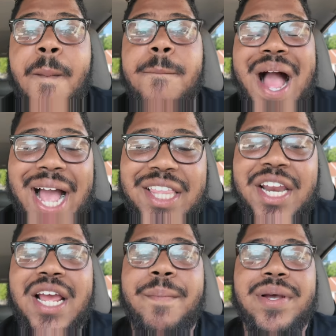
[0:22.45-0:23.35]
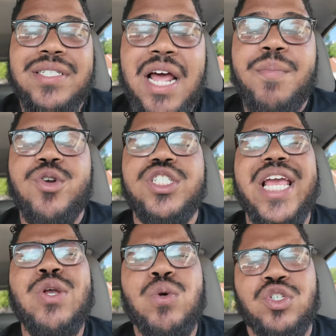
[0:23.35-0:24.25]
van a tener que pasar por
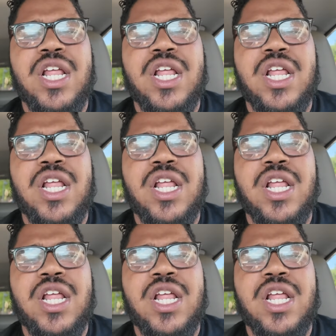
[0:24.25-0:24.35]
Jay Uso.